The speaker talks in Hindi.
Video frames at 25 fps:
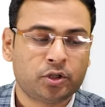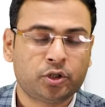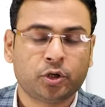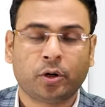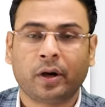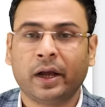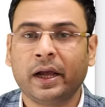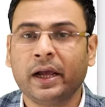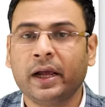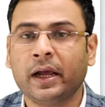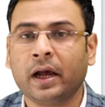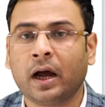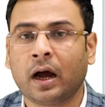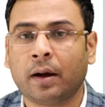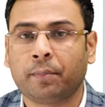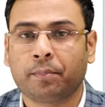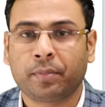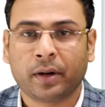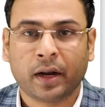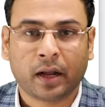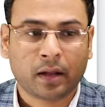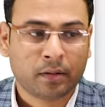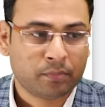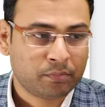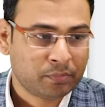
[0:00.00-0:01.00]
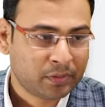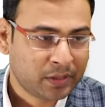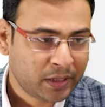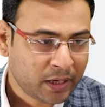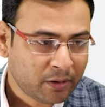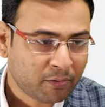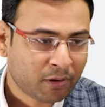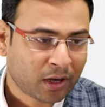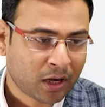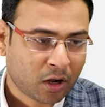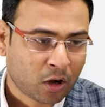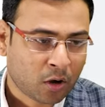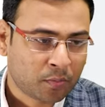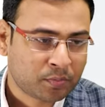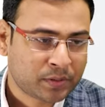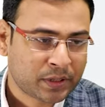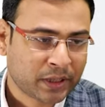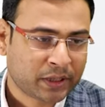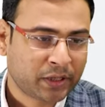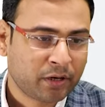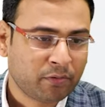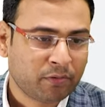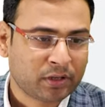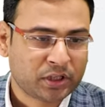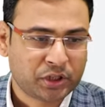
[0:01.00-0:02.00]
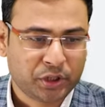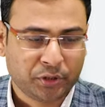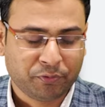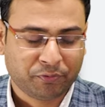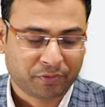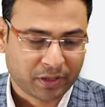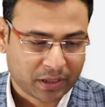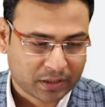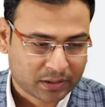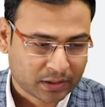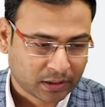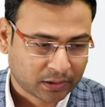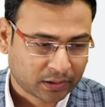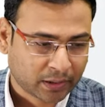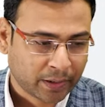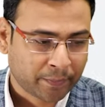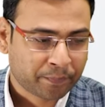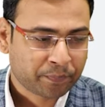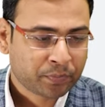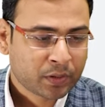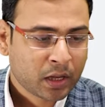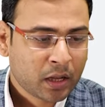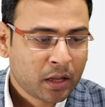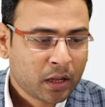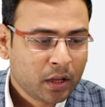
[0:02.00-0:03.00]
जो है अपने ये वाला ऑब्जेक्टिव अचीव कर सकते हैं